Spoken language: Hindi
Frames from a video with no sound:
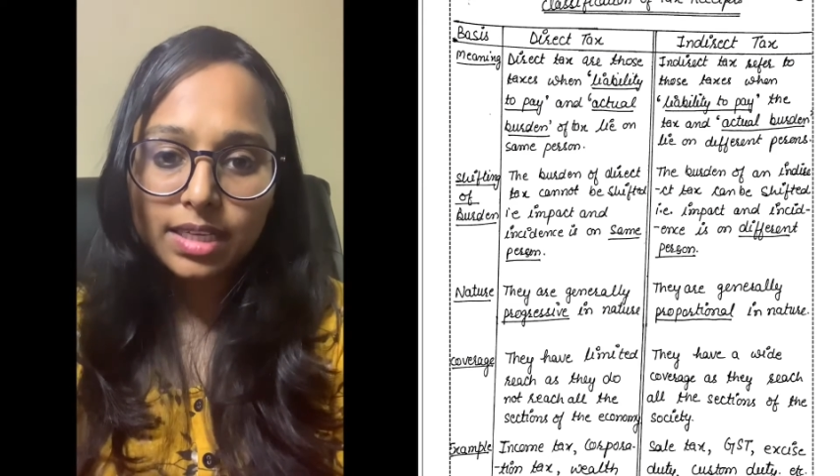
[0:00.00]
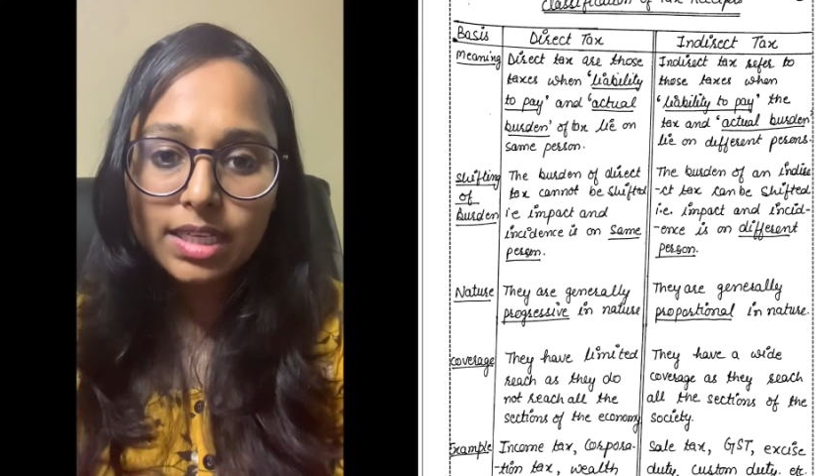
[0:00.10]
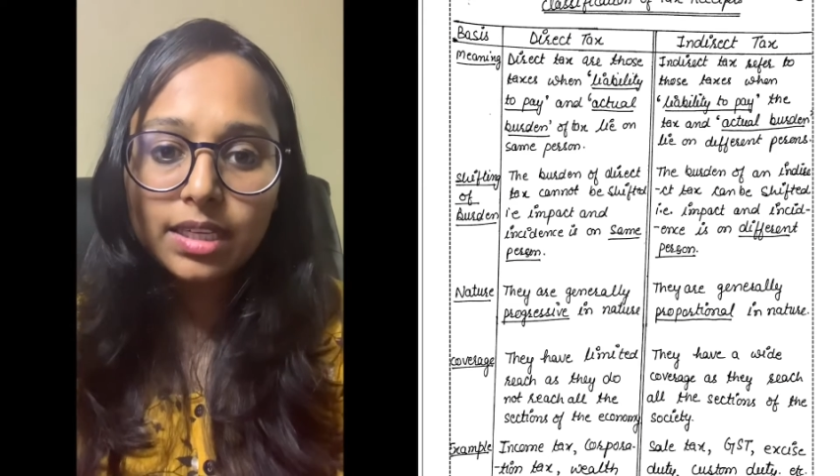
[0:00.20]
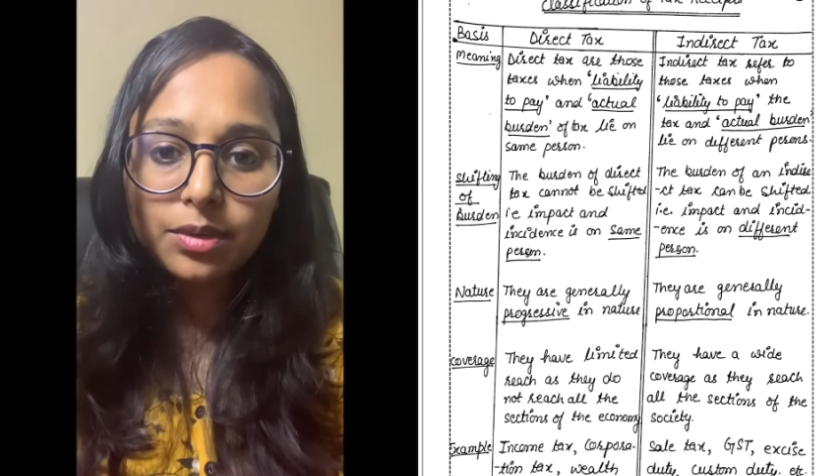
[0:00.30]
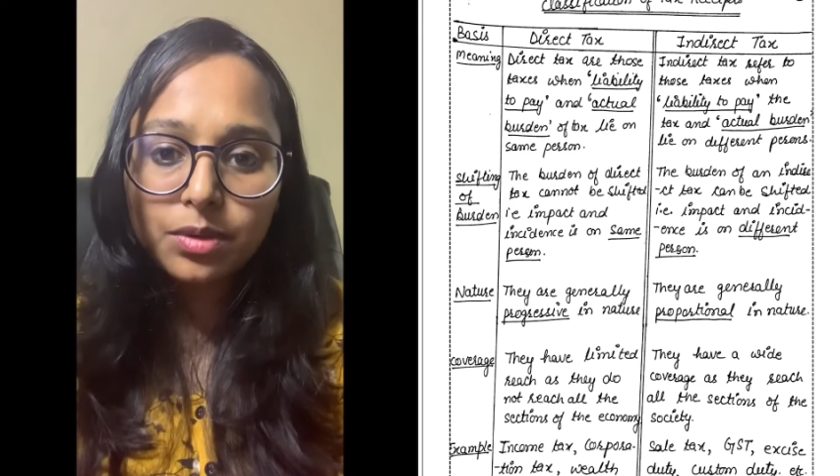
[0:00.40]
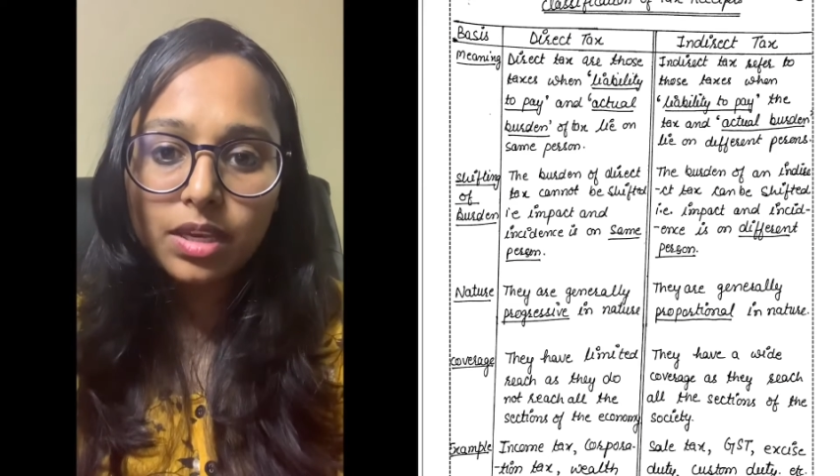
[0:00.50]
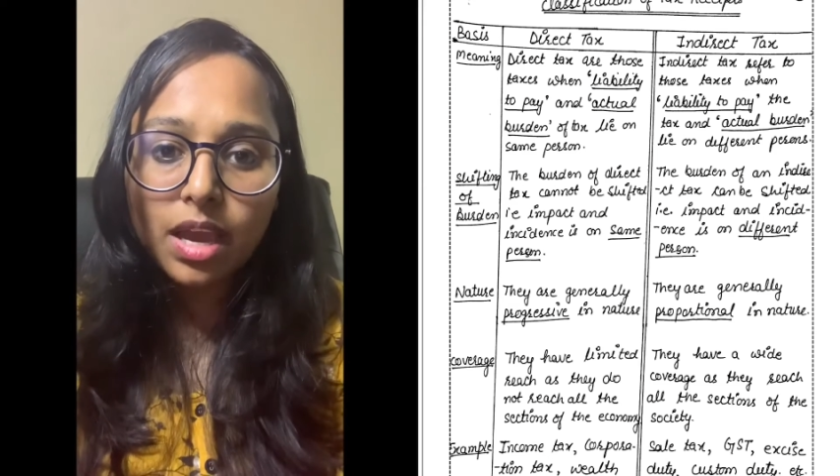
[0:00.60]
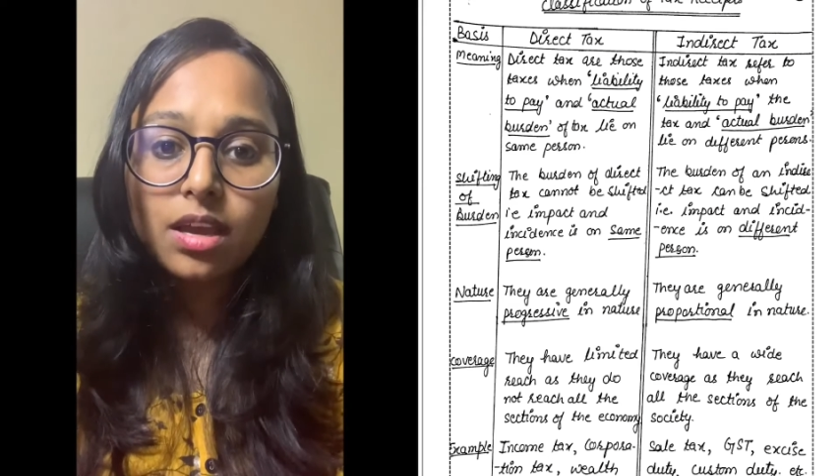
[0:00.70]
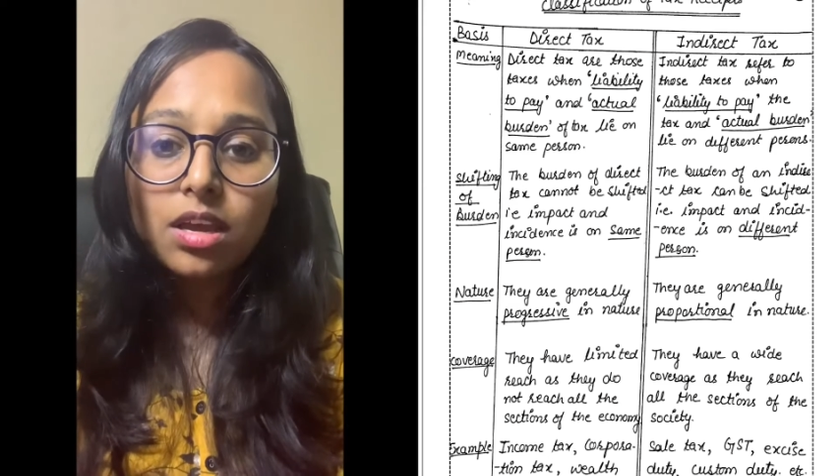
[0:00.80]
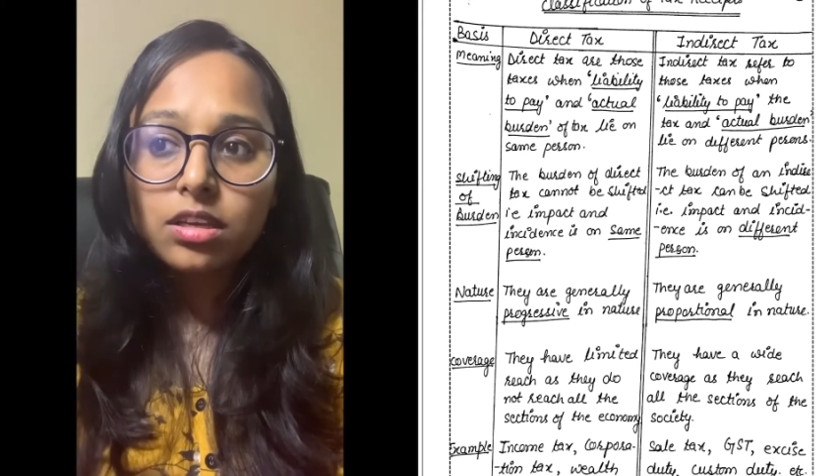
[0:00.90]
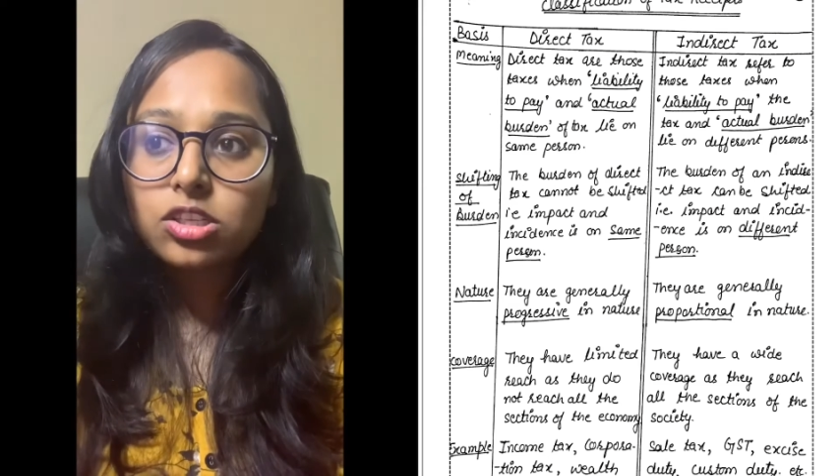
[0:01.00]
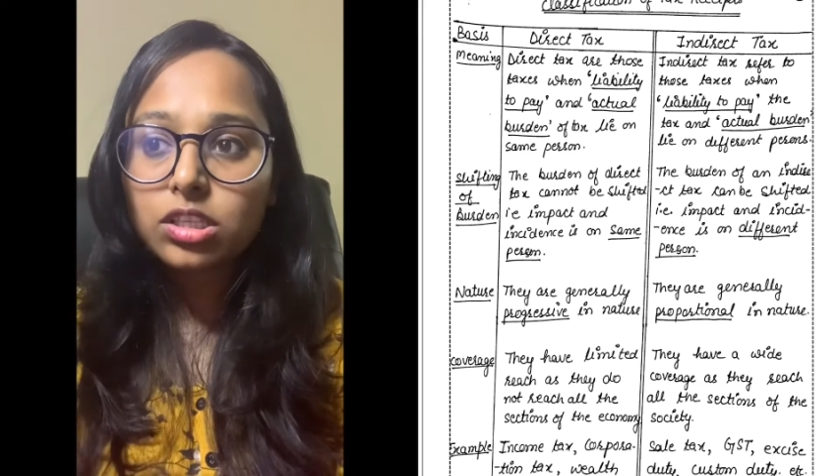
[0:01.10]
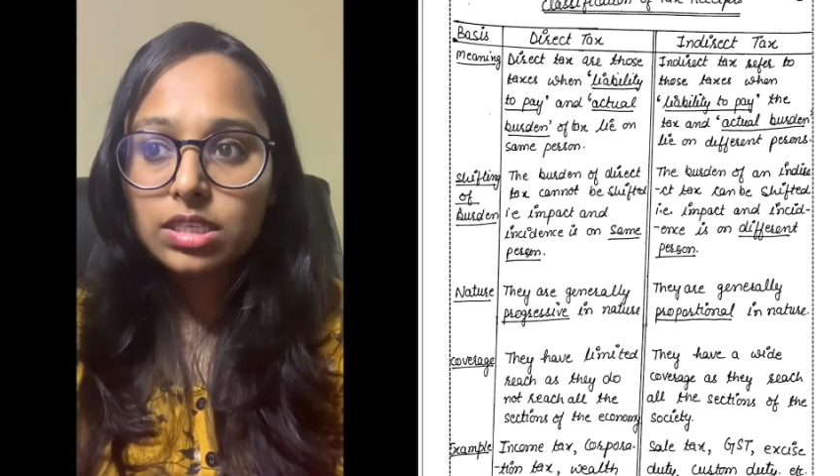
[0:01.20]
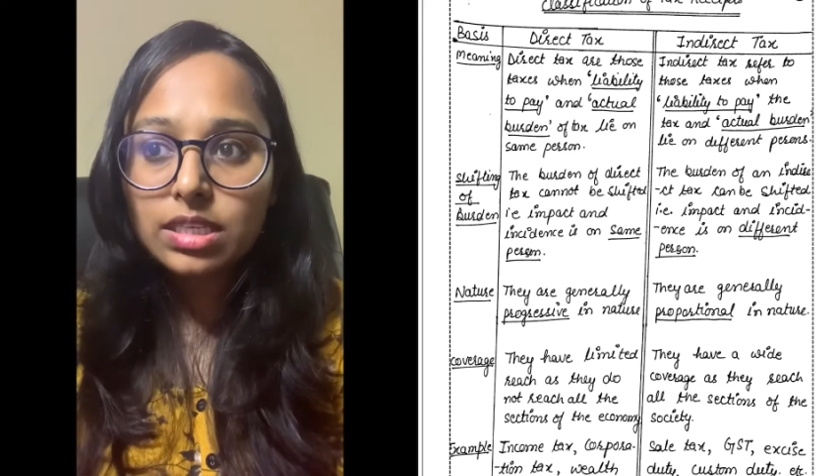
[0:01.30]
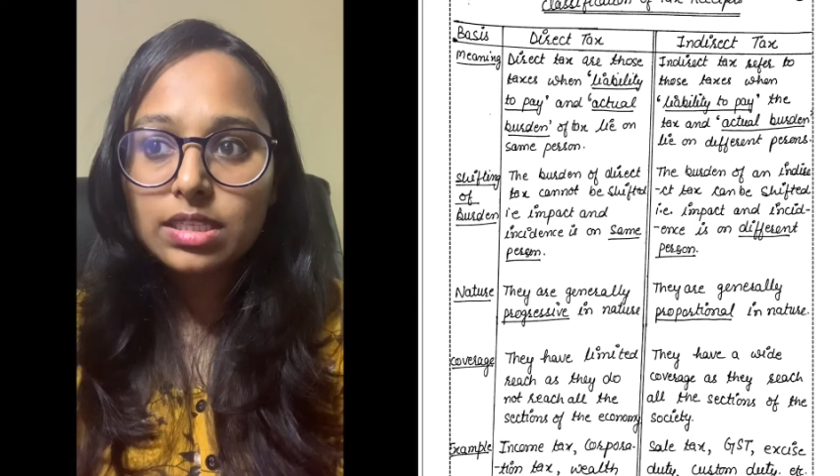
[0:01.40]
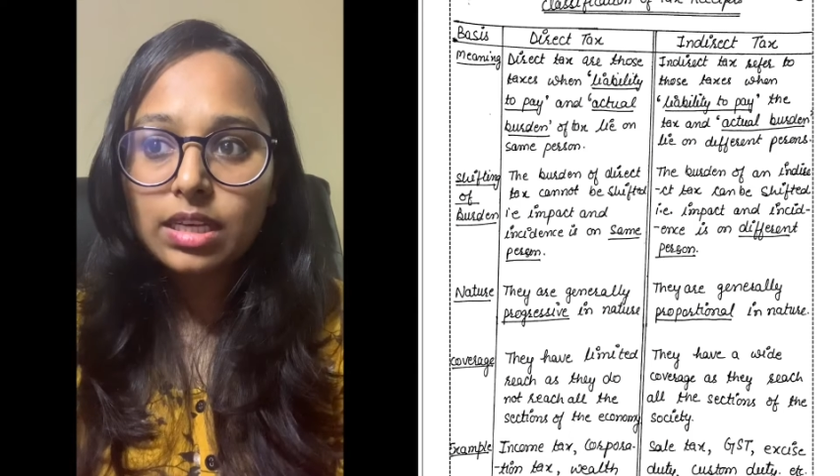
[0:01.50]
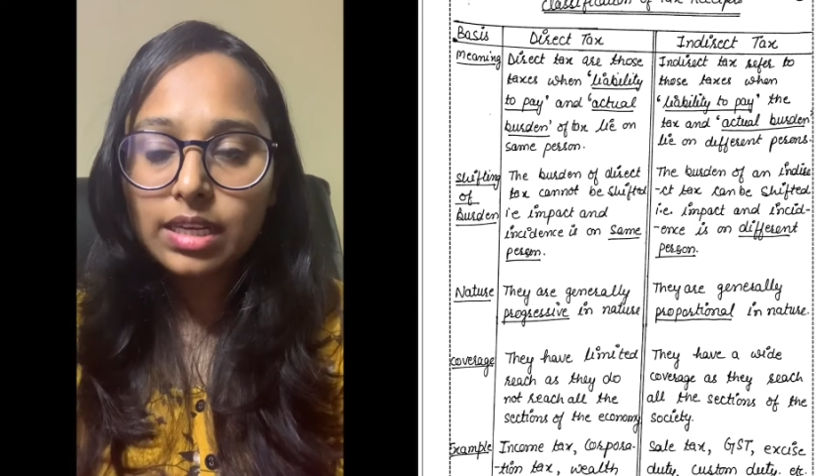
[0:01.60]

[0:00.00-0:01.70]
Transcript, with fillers: clear ho gaya so this is the